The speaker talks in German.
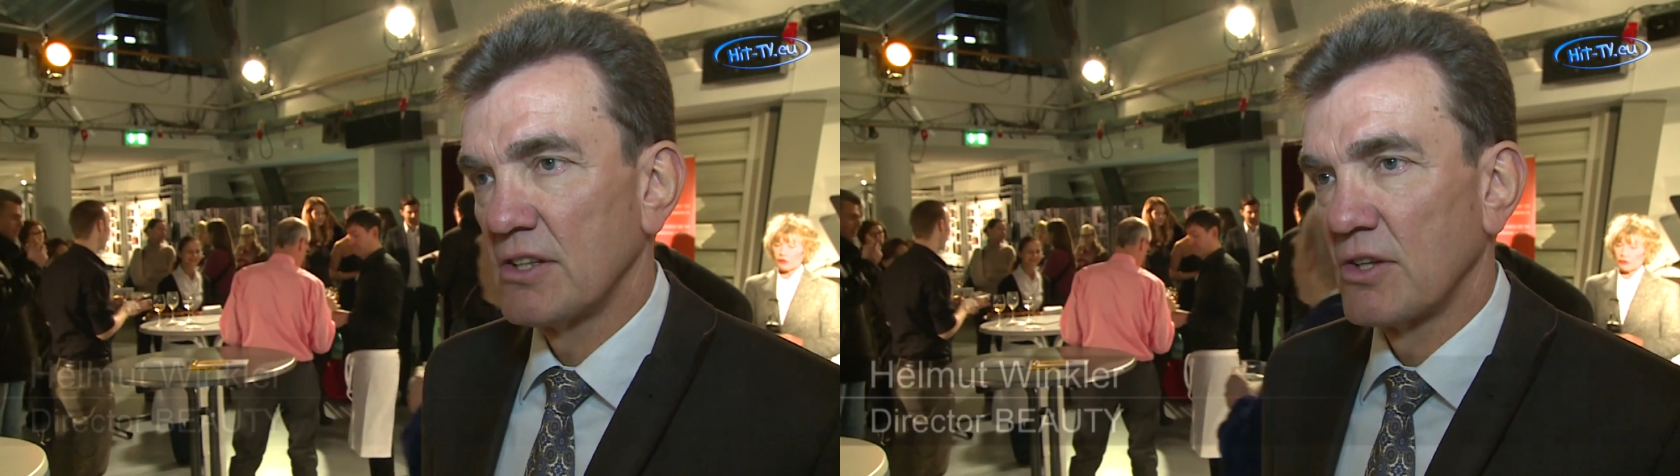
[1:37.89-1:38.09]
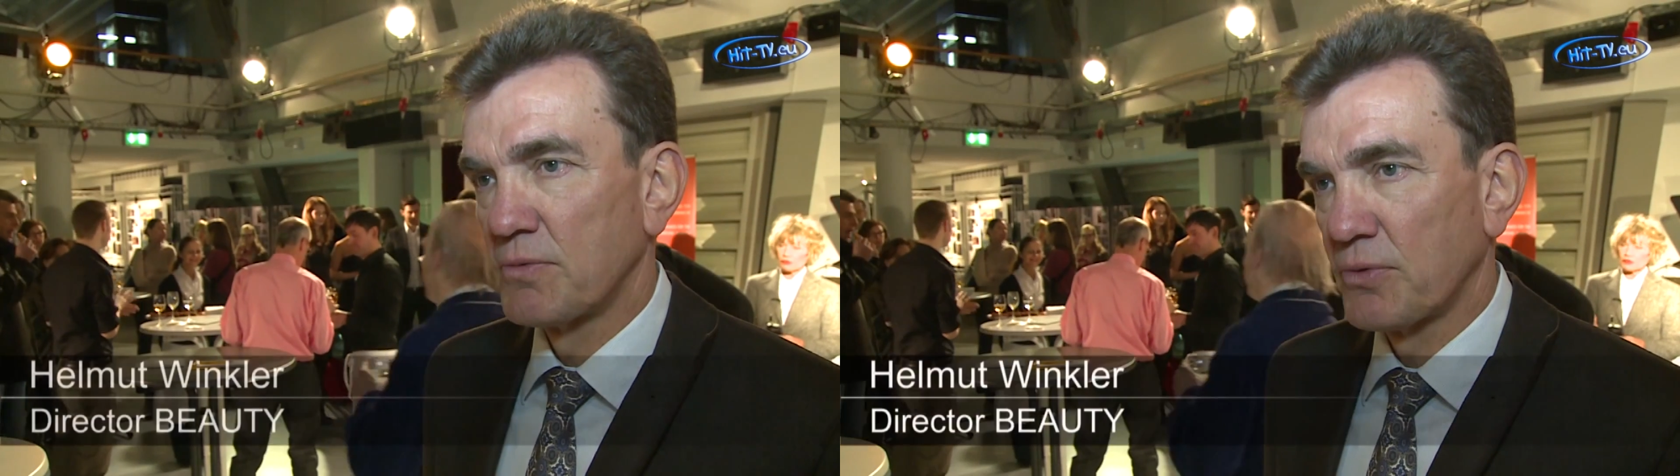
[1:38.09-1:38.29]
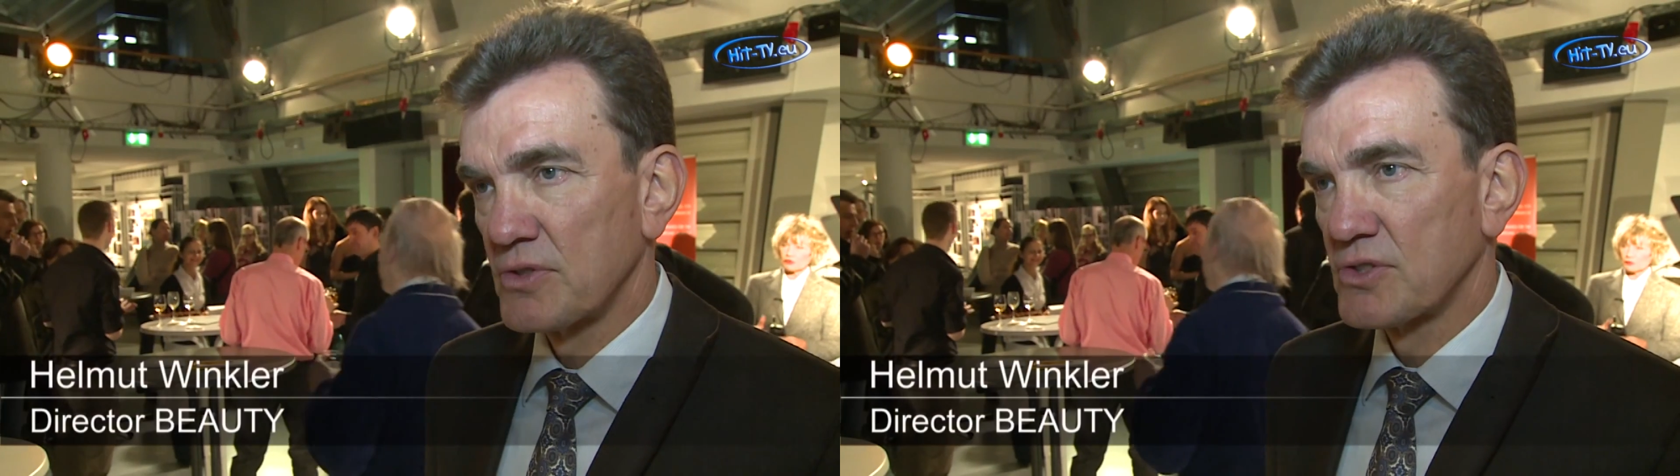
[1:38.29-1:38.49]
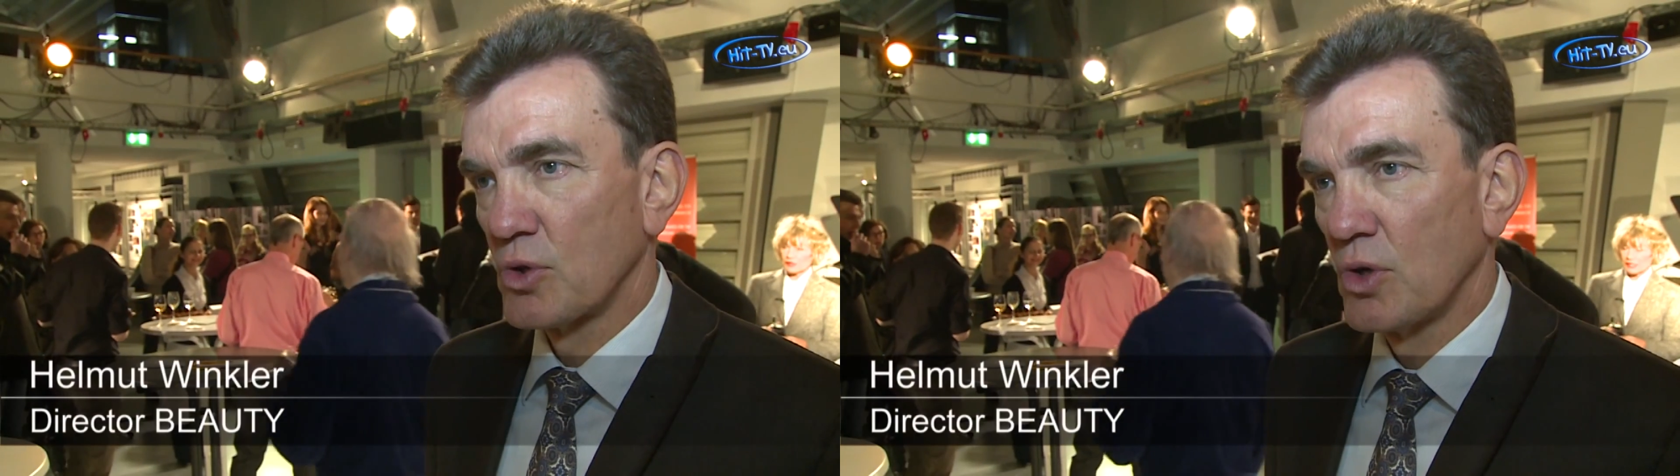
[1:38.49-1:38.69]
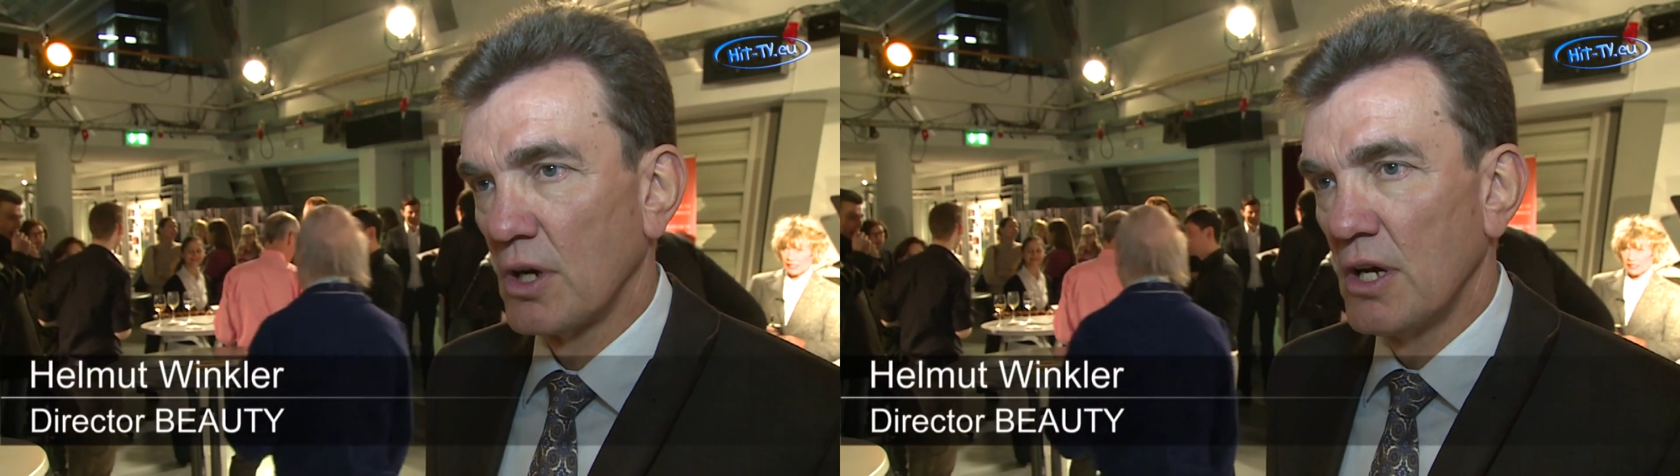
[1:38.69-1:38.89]
Ein
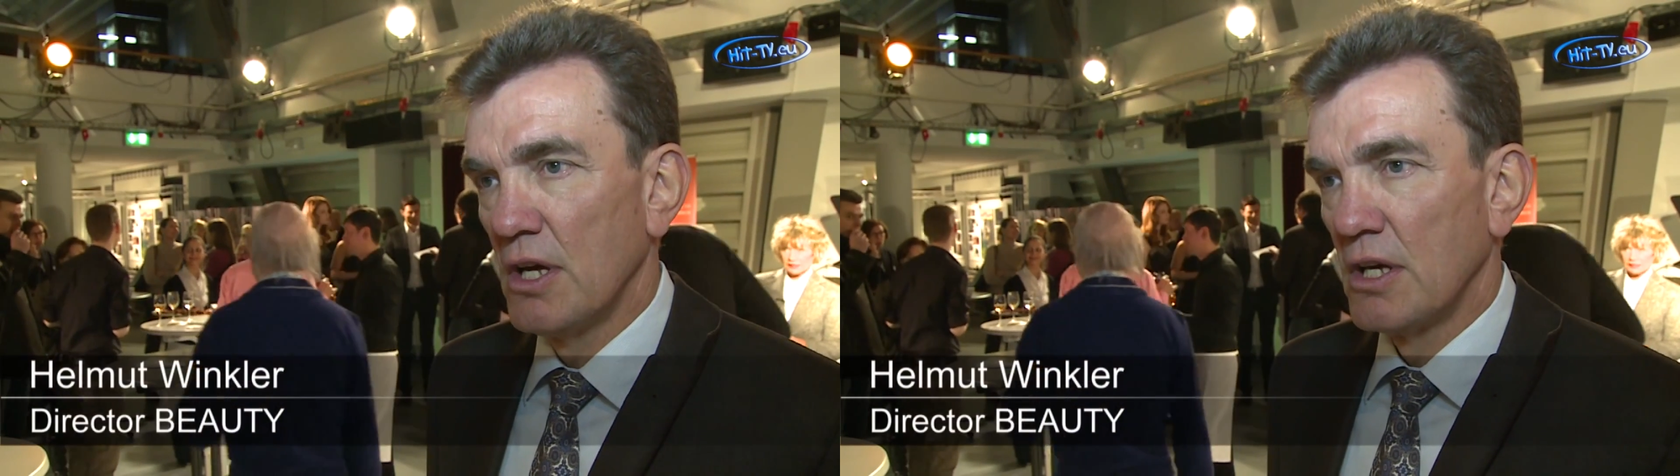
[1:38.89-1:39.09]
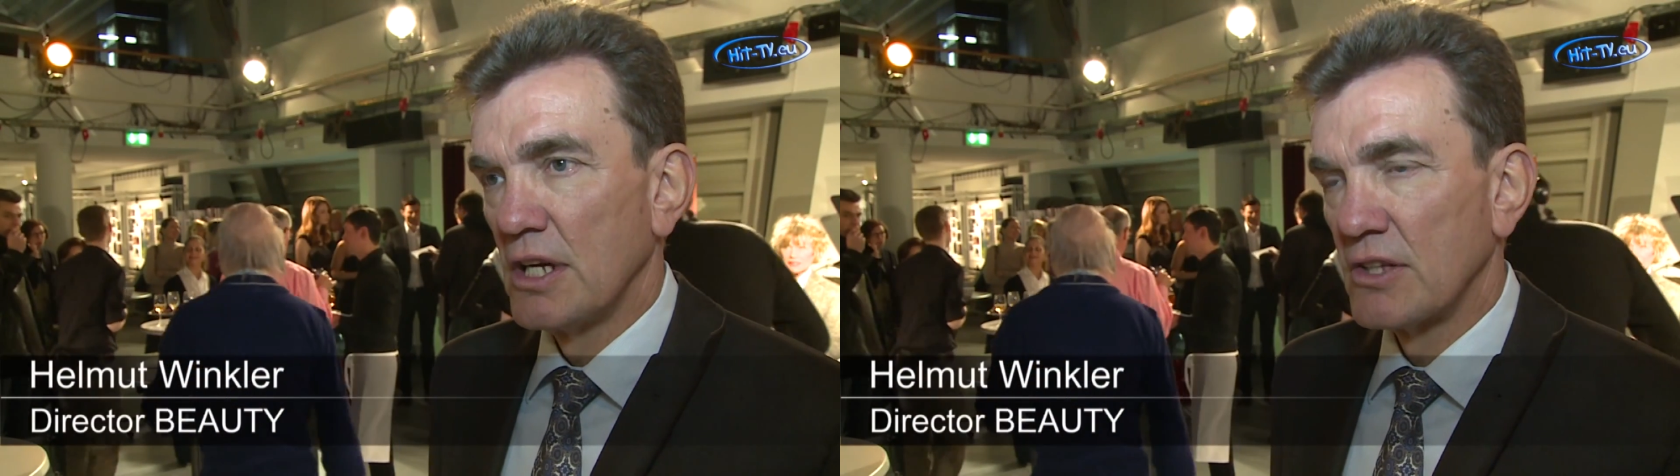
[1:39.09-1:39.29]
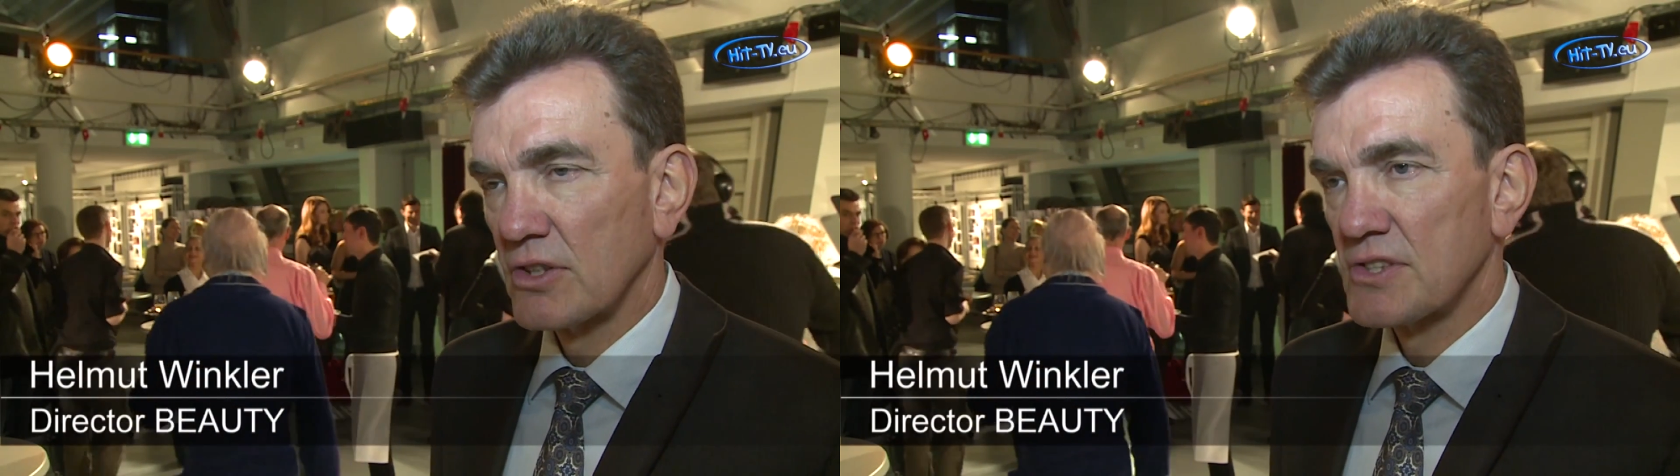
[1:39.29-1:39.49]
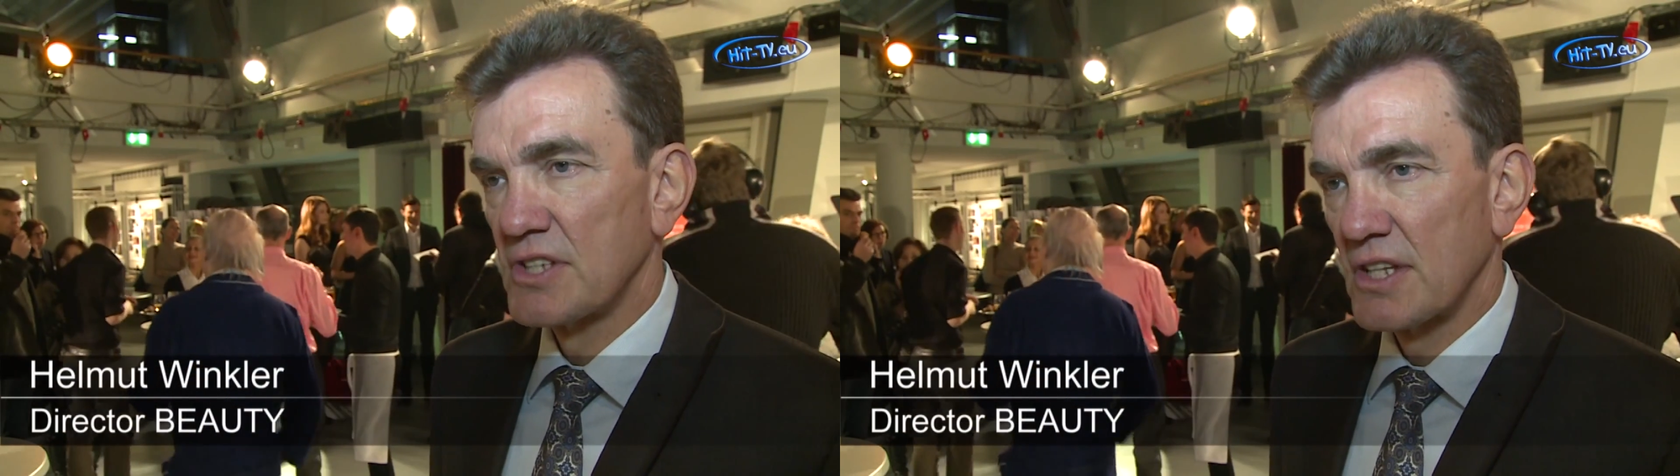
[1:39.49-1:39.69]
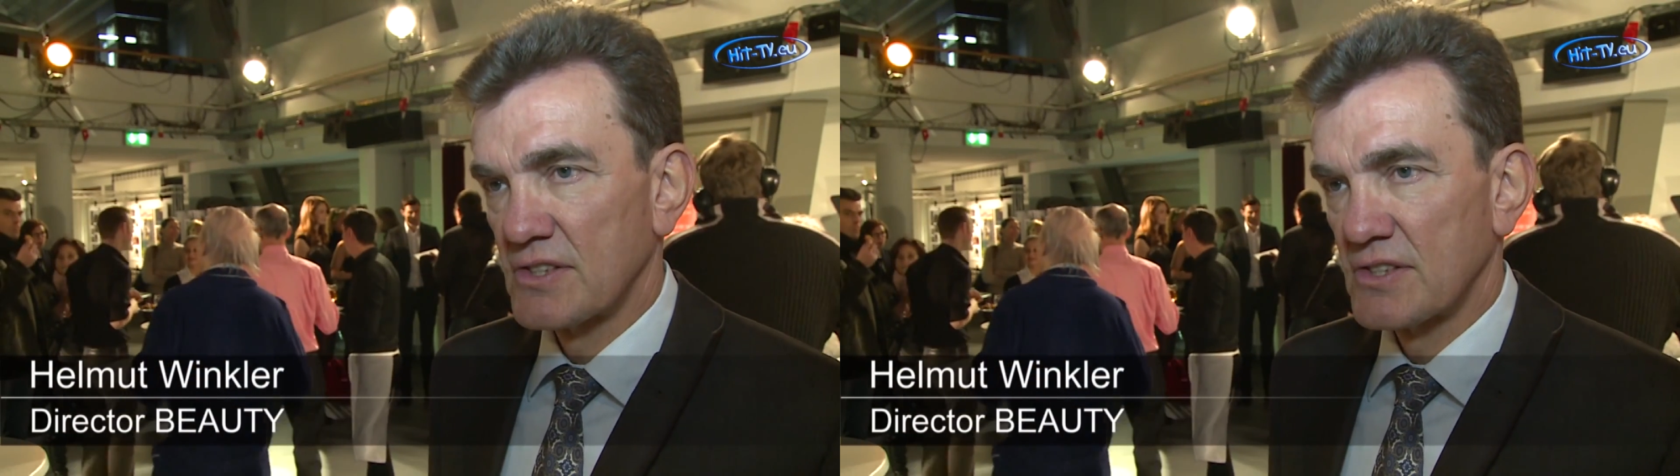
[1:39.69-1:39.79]
Friseur interessiert